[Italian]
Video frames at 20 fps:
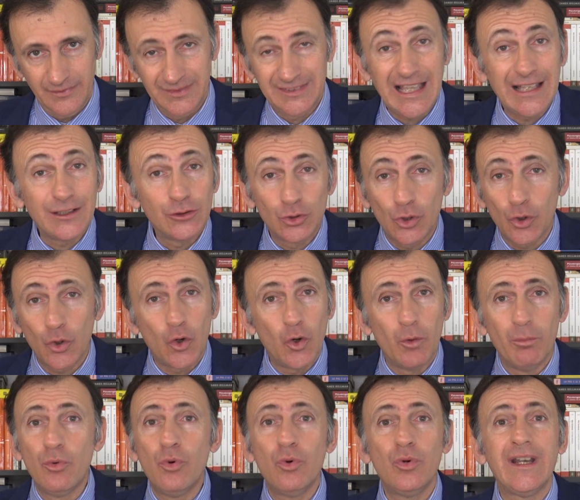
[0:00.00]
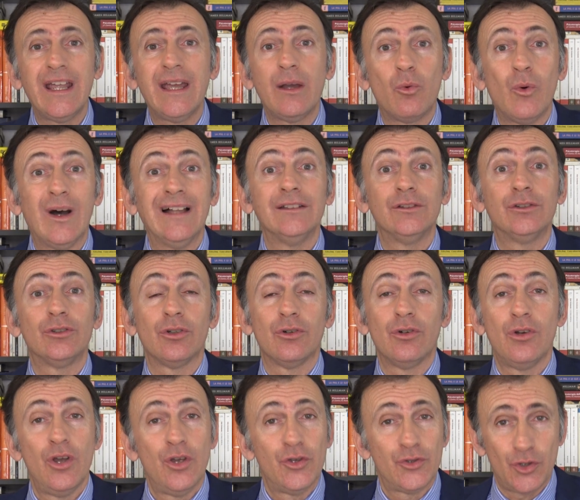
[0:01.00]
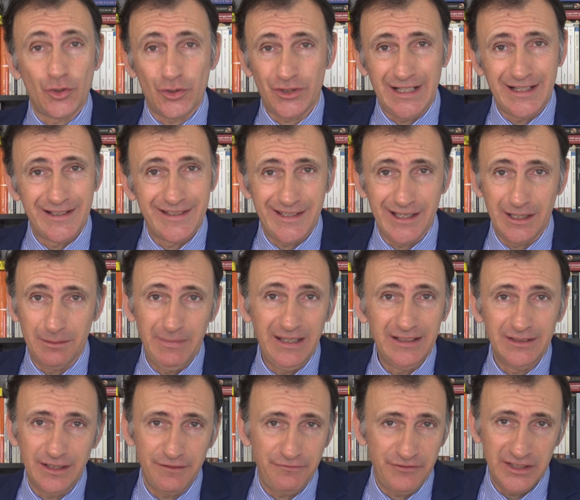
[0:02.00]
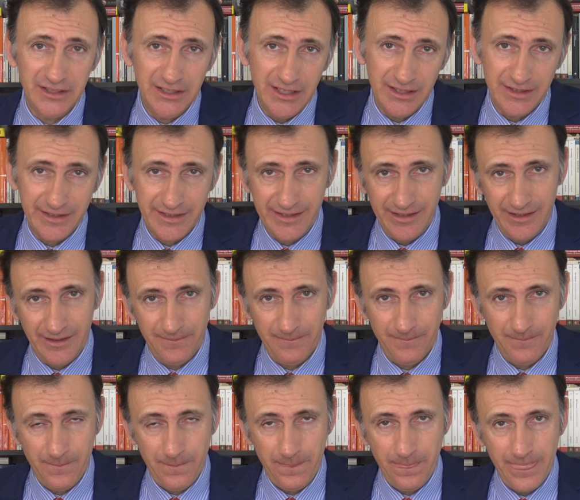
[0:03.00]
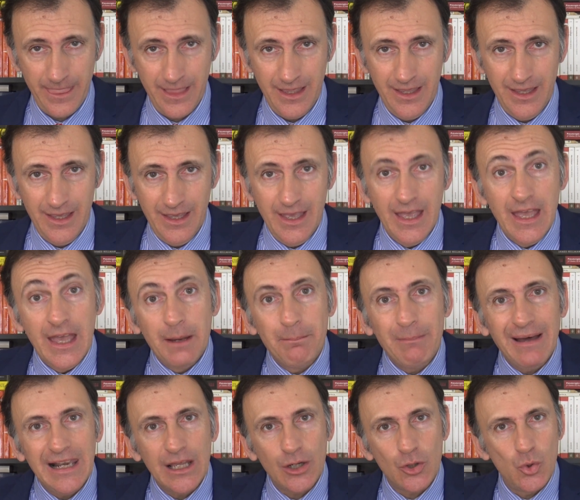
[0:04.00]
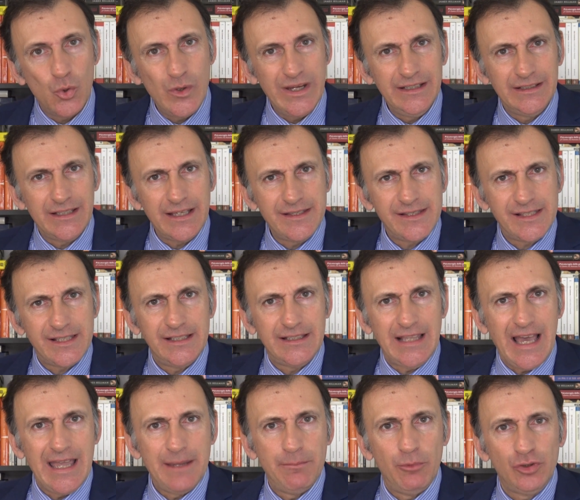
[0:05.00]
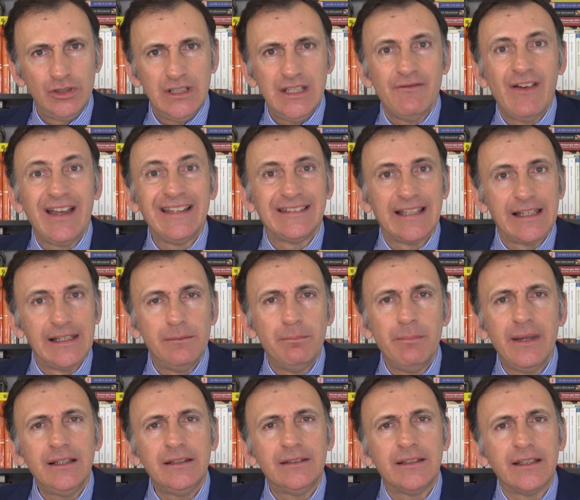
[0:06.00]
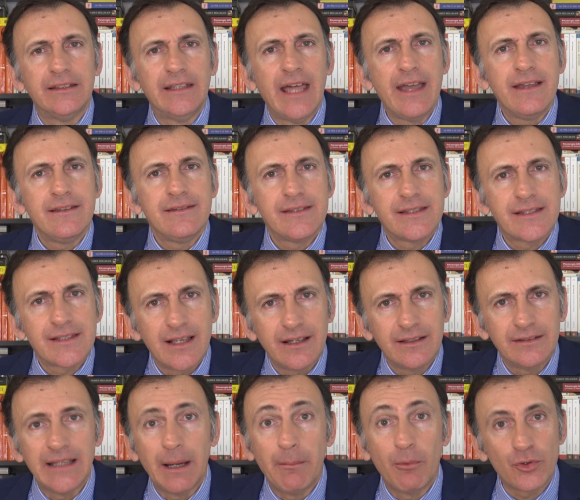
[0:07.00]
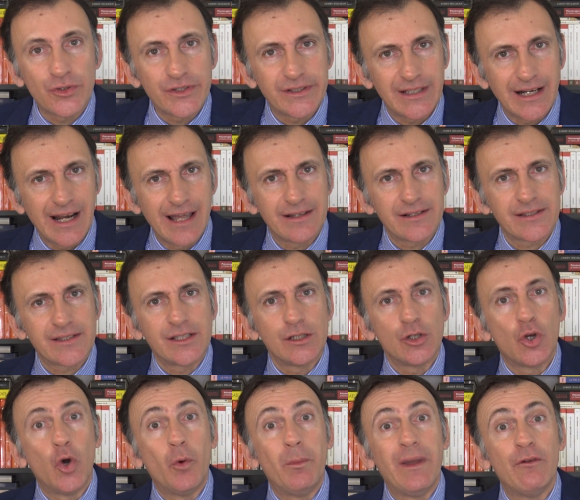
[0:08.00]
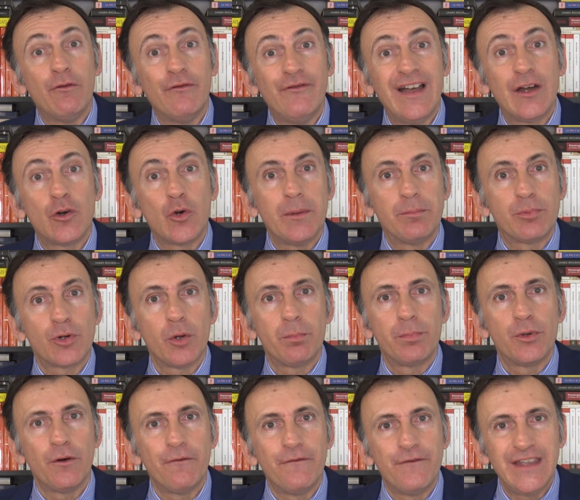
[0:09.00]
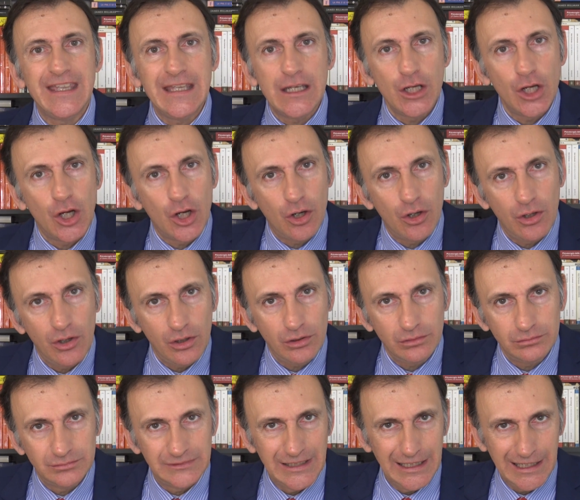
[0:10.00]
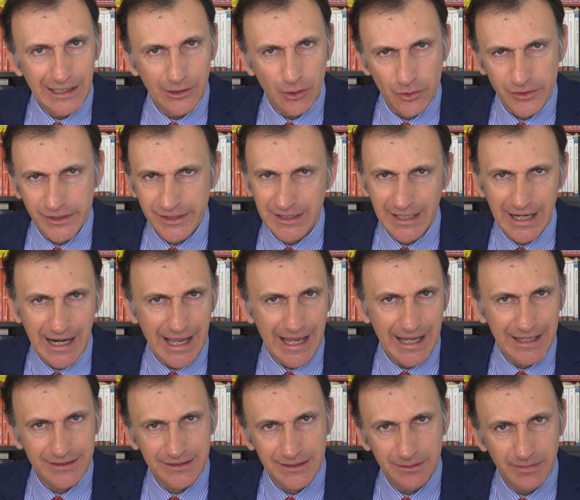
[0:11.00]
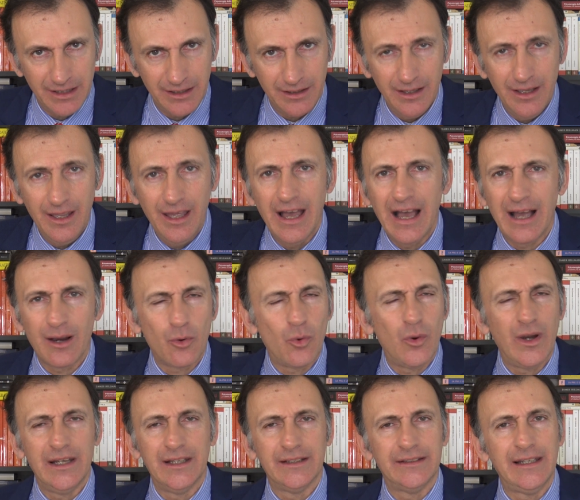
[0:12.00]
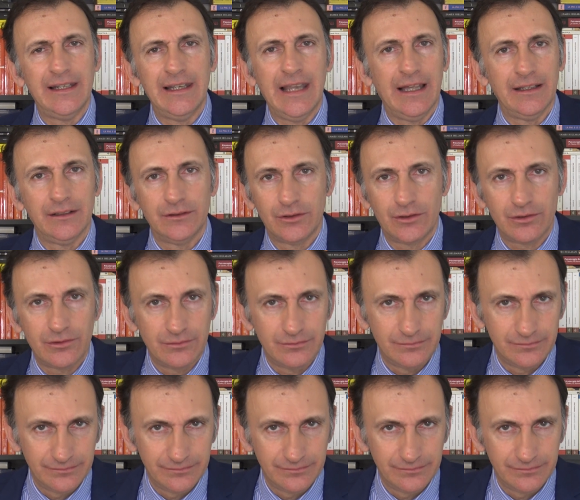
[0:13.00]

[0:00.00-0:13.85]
tanto comune quanto sostanzialmente fittizia, ma la cui intensità emotiva è talmente densa da mostrarsi come un vero e proprio vincolo della nostra anima a quella dell'altro.